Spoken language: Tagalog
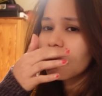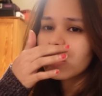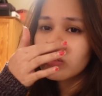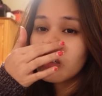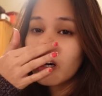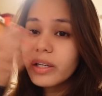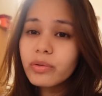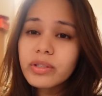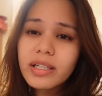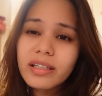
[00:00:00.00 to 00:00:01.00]
Franco, ayaw
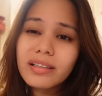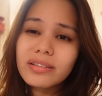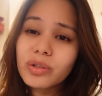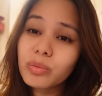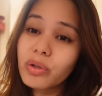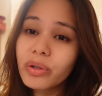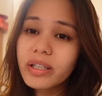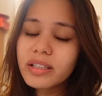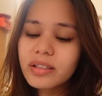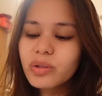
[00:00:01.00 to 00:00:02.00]
niya sanang
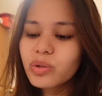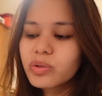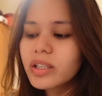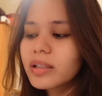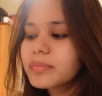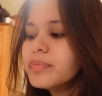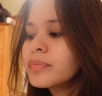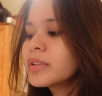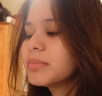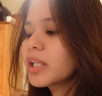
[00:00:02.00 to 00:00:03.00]
tumuloy kasi gusto niyang
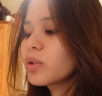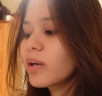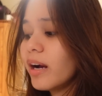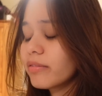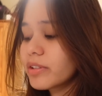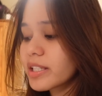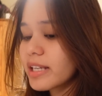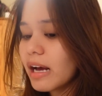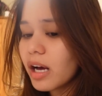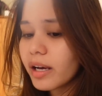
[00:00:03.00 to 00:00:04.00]
mag-look after
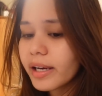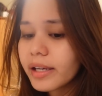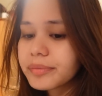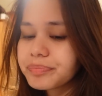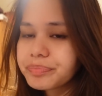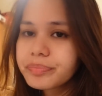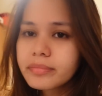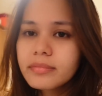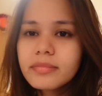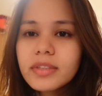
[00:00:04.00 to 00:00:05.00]
sa akin.
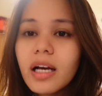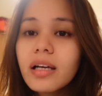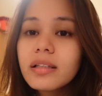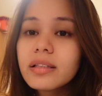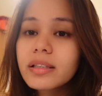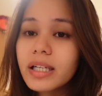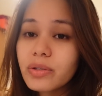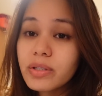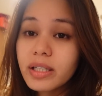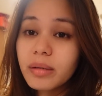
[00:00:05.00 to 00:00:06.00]

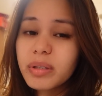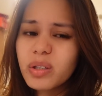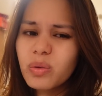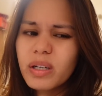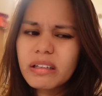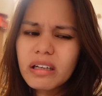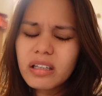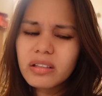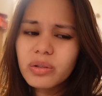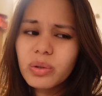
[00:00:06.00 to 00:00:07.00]
Kasi sinabi ko, wag
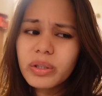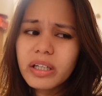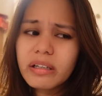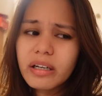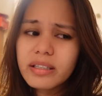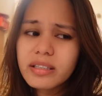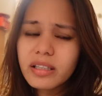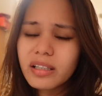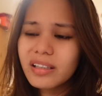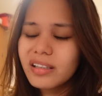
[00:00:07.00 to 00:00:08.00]
na, tuloy ka na
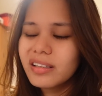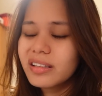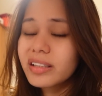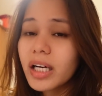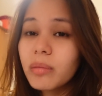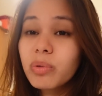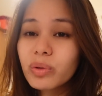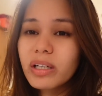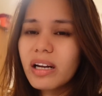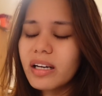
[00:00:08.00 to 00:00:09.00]
kasi
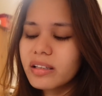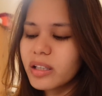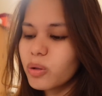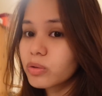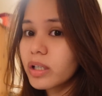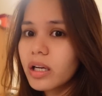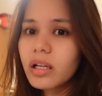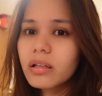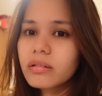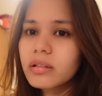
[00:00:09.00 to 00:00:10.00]
nakabook na lahat eh.
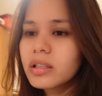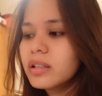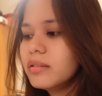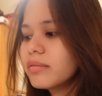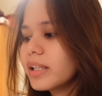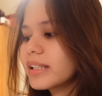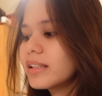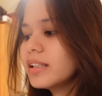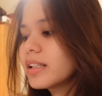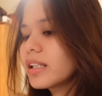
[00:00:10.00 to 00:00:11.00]
Hotel,
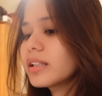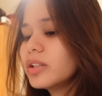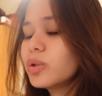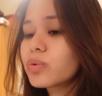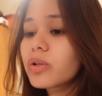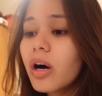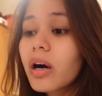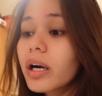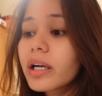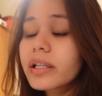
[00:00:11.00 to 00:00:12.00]
flight ticket, yung
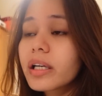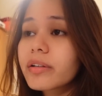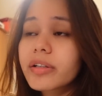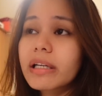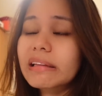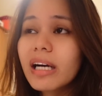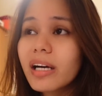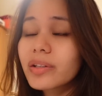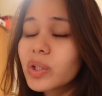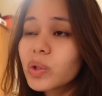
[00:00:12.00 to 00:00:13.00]
car na
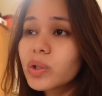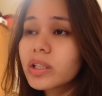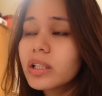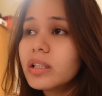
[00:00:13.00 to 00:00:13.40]
rentahan doon.